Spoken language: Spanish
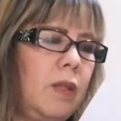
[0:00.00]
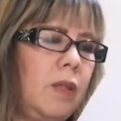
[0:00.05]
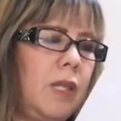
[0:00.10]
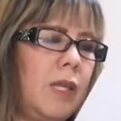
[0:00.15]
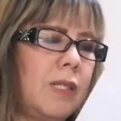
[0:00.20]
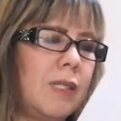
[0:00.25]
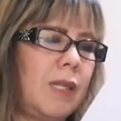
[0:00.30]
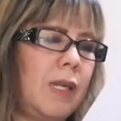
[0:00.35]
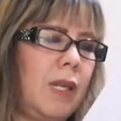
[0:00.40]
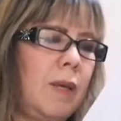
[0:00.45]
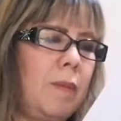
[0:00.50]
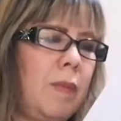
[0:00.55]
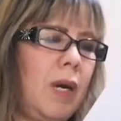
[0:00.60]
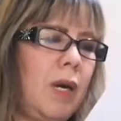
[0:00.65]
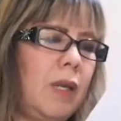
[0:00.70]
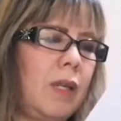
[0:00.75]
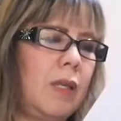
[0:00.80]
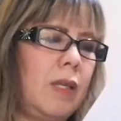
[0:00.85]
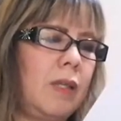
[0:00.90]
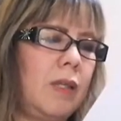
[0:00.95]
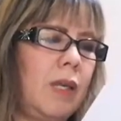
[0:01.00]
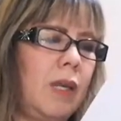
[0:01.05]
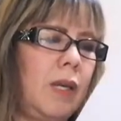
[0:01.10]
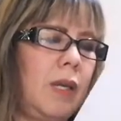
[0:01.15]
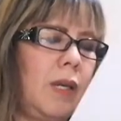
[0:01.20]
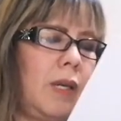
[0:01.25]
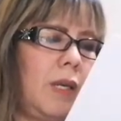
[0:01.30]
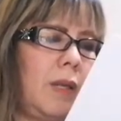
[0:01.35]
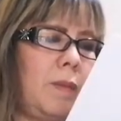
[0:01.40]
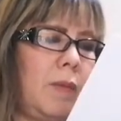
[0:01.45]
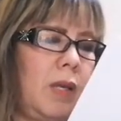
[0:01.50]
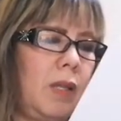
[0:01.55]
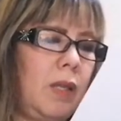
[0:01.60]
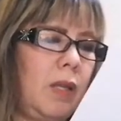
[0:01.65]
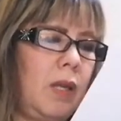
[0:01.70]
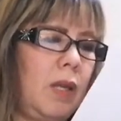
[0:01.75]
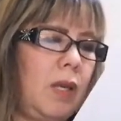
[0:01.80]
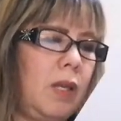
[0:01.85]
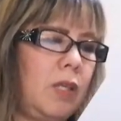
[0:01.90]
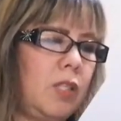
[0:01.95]
Descremar, quitar la crema de
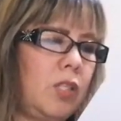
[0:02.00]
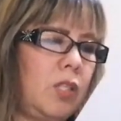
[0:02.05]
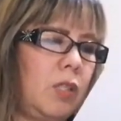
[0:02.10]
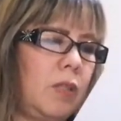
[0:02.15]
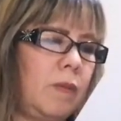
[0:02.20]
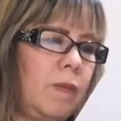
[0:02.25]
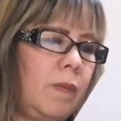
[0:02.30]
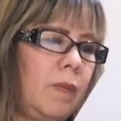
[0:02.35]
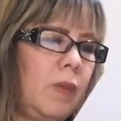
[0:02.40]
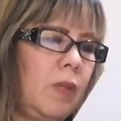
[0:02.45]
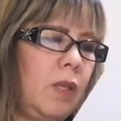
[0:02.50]
la leche.